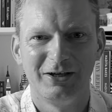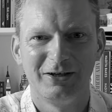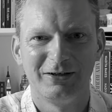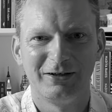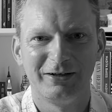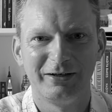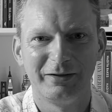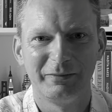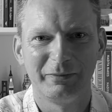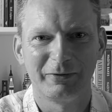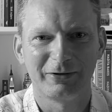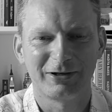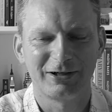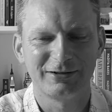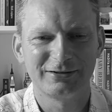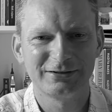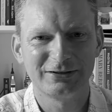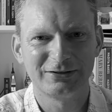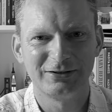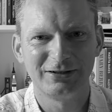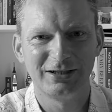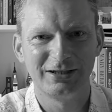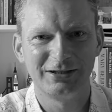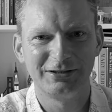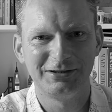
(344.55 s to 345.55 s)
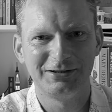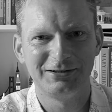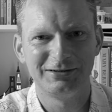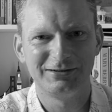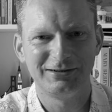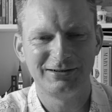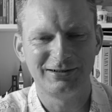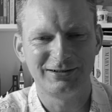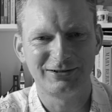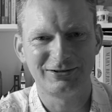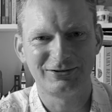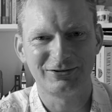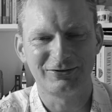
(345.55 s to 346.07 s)
e, po raz kolejny
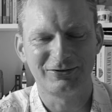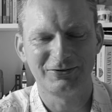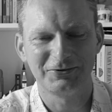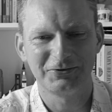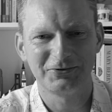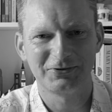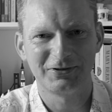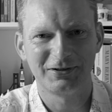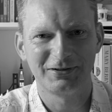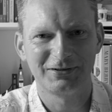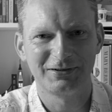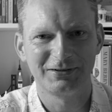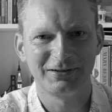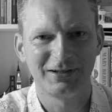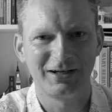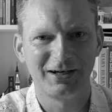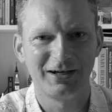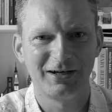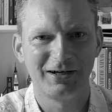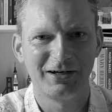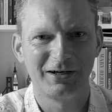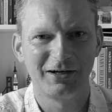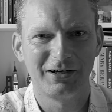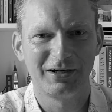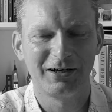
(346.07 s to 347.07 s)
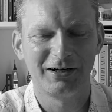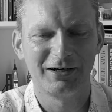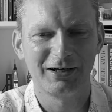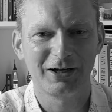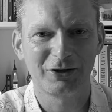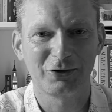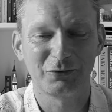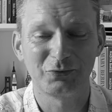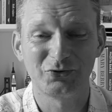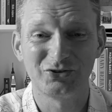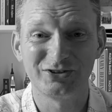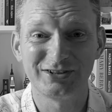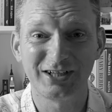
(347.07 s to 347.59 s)
zjeść oset na,
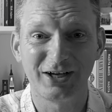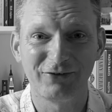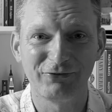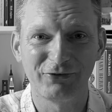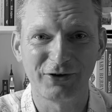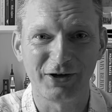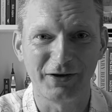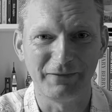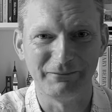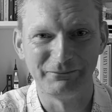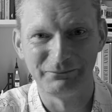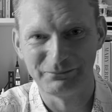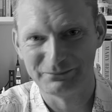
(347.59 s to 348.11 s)
jako przystawkę.